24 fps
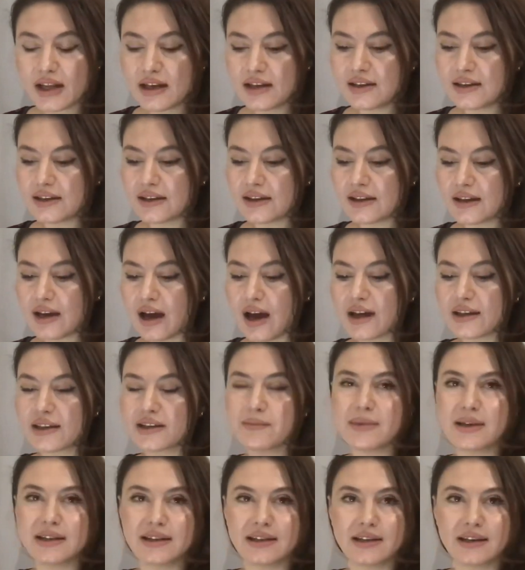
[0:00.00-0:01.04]
e, hangi
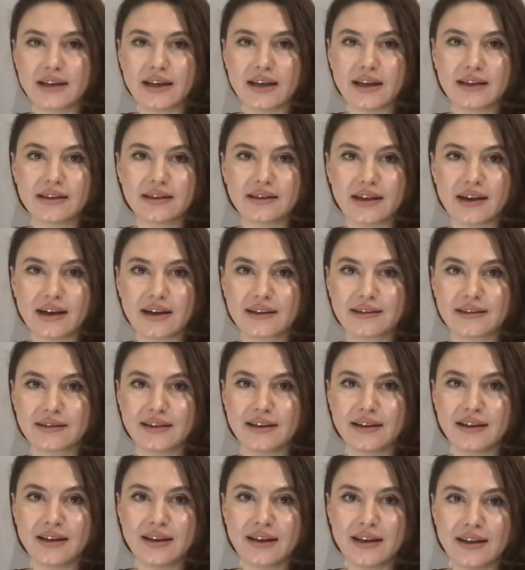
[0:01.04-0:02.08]

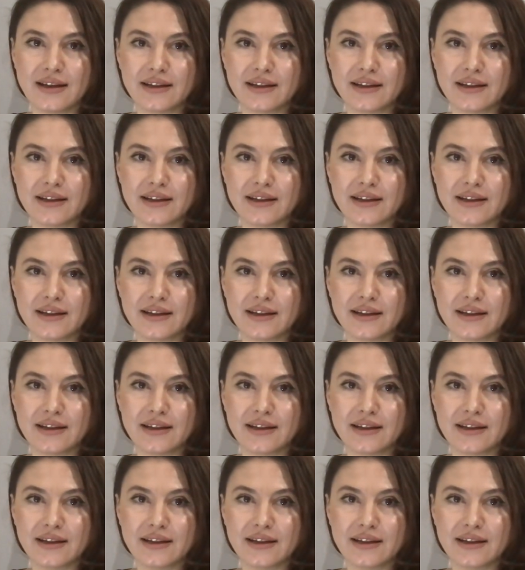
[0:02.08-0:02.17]
medeniyetlerde